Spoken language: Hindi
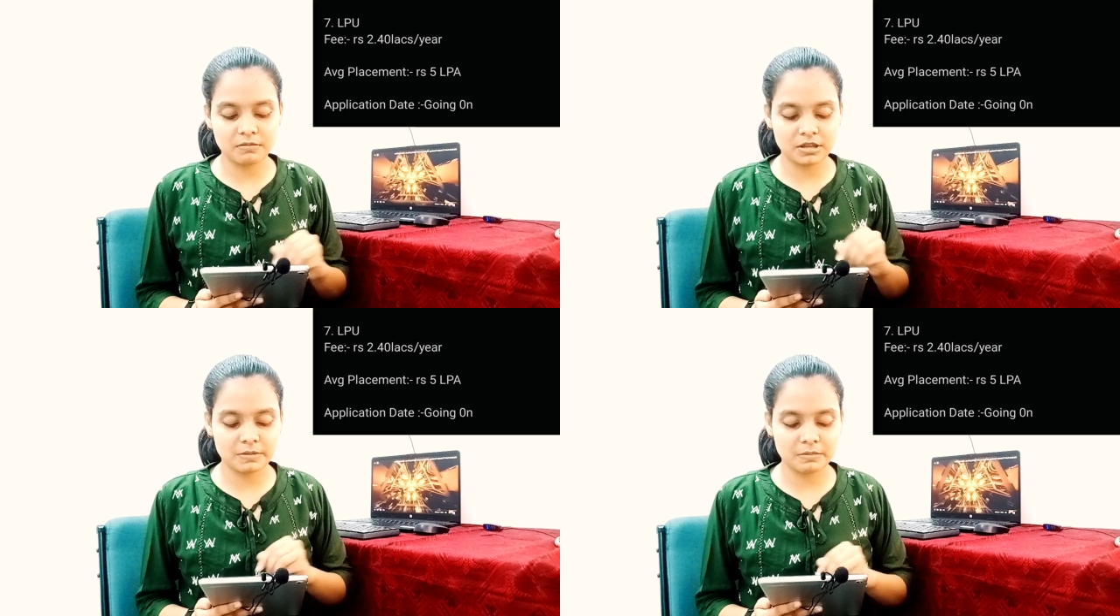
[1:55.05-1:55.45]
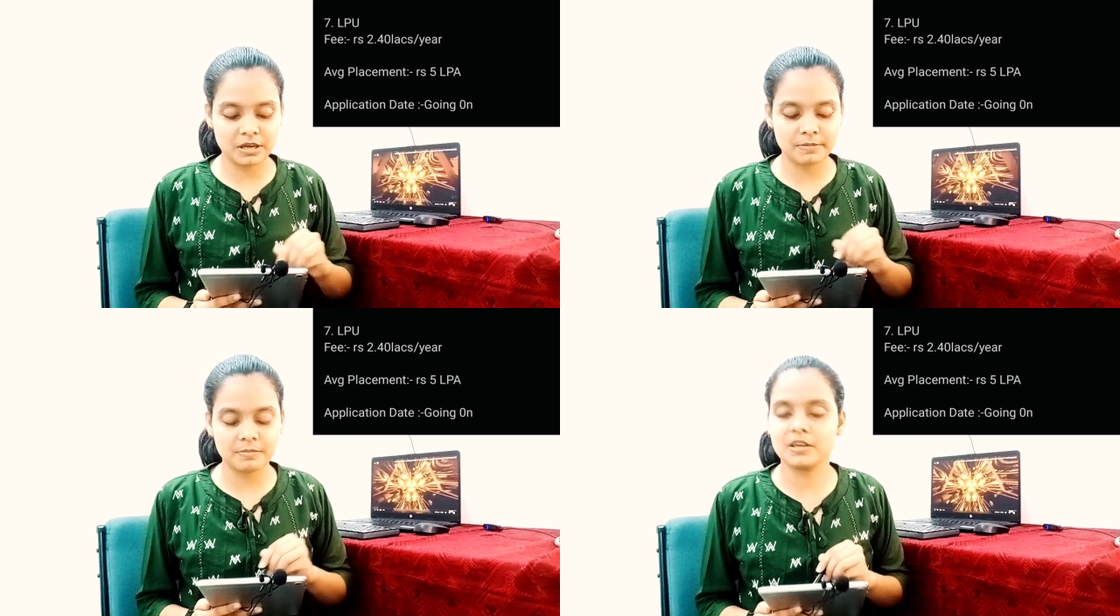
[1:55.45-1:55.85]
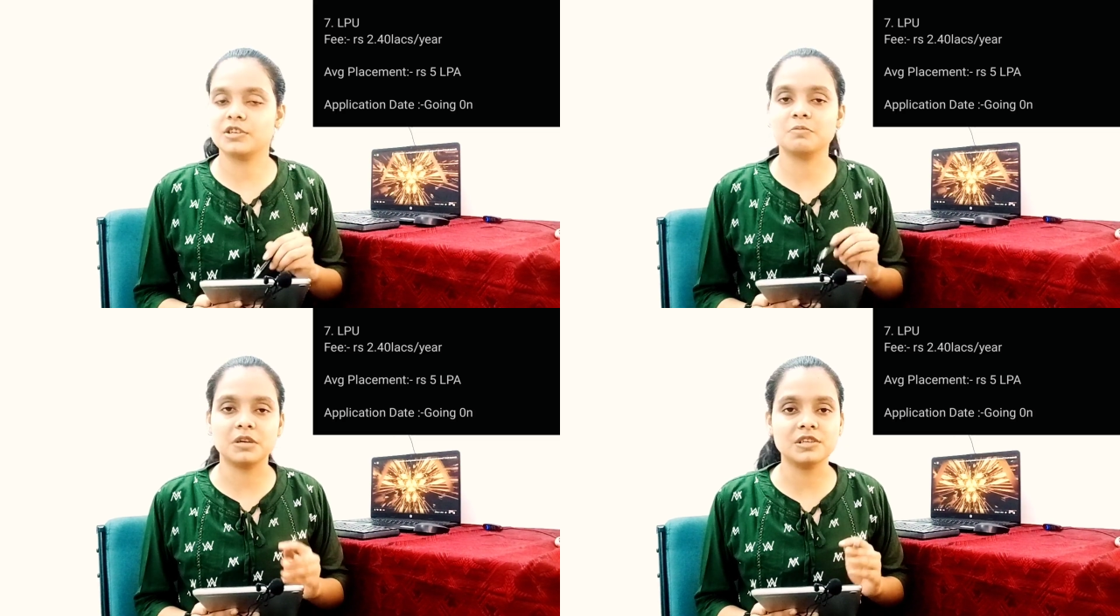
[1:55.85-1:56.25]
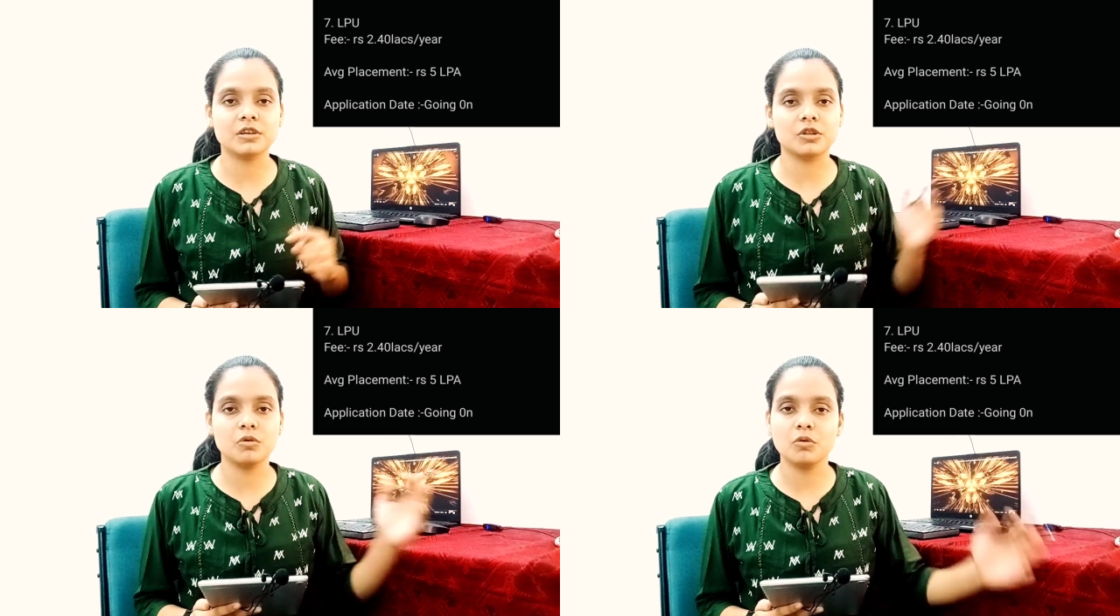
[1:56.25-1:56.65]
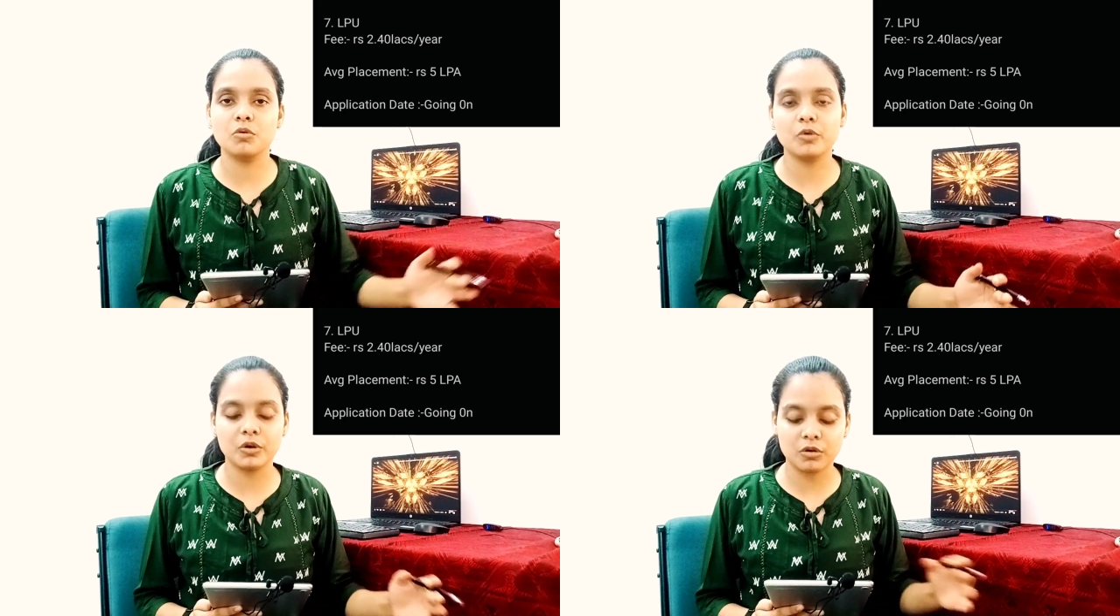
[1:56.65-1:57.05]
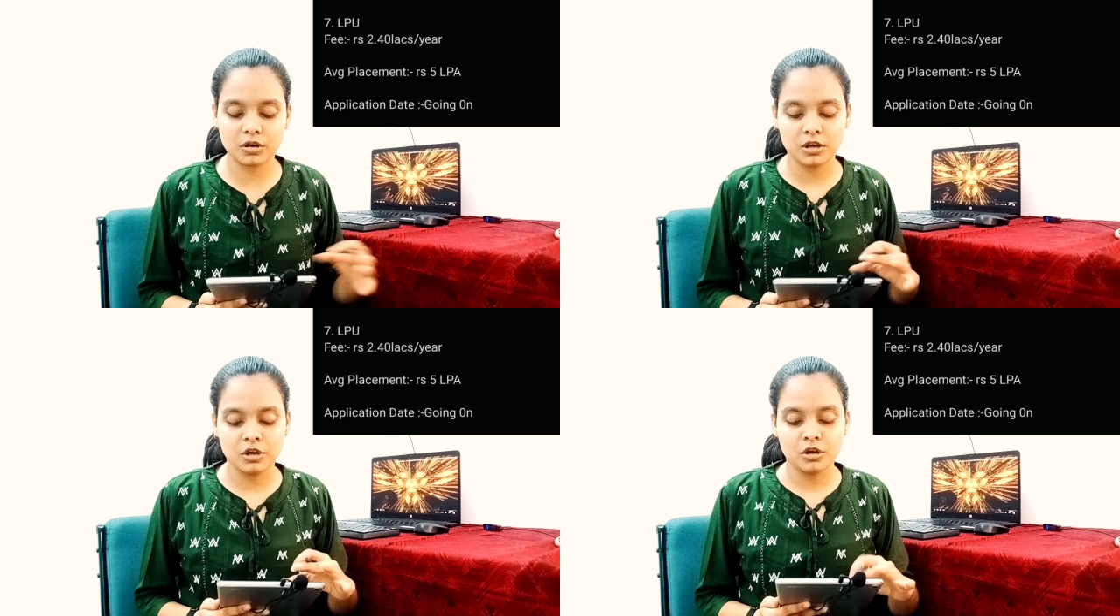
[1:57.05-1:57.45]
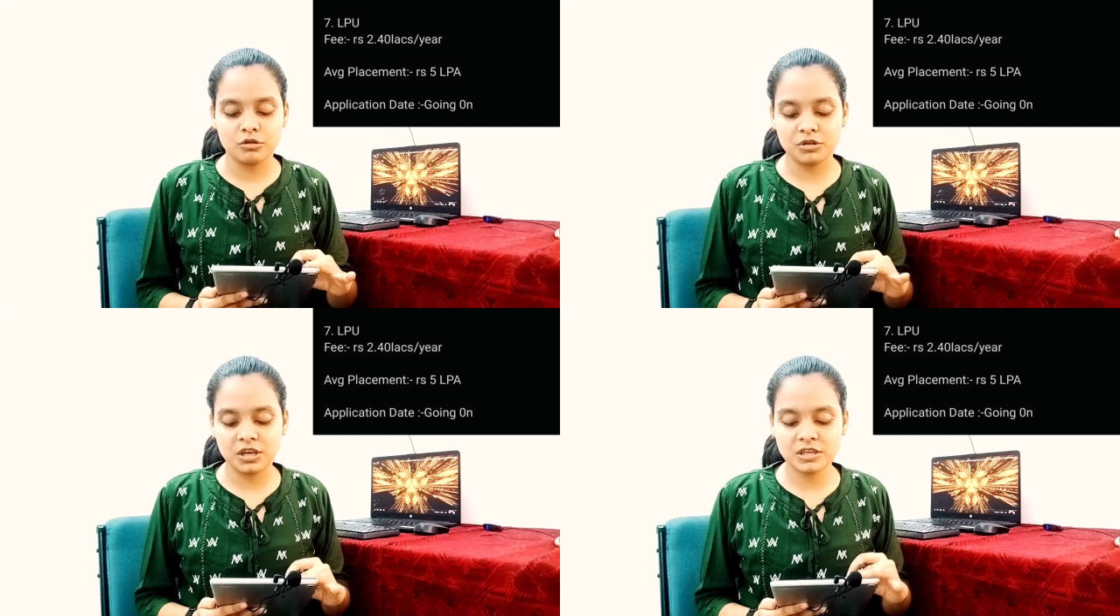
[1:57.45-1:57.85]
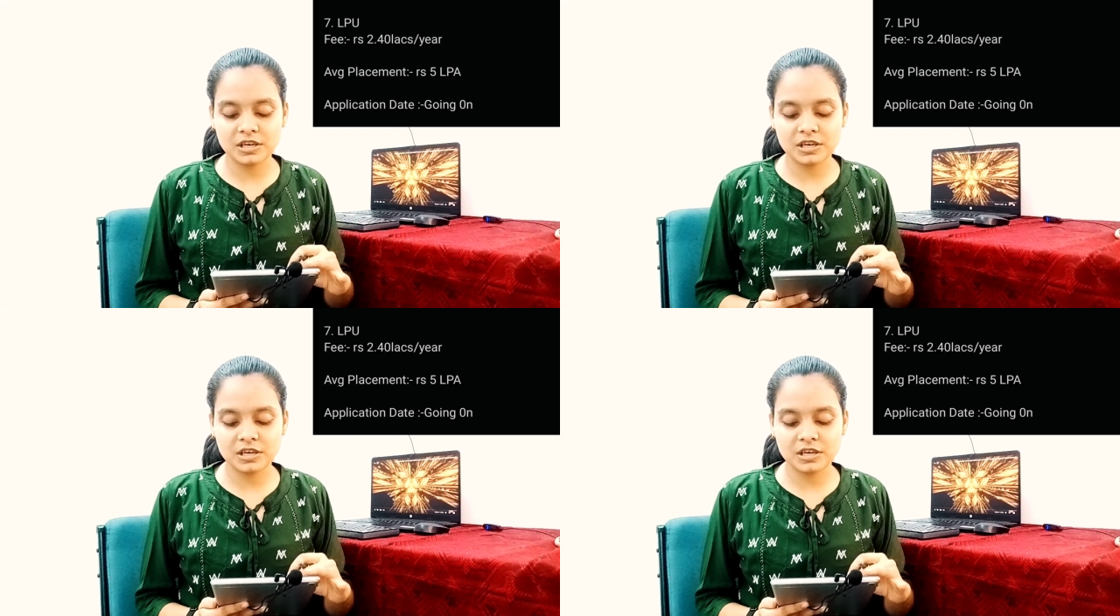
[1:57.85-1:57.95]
मतलब अभी आप एप्लीकेशन भर सकते हो गोइंग ऑन तो दीज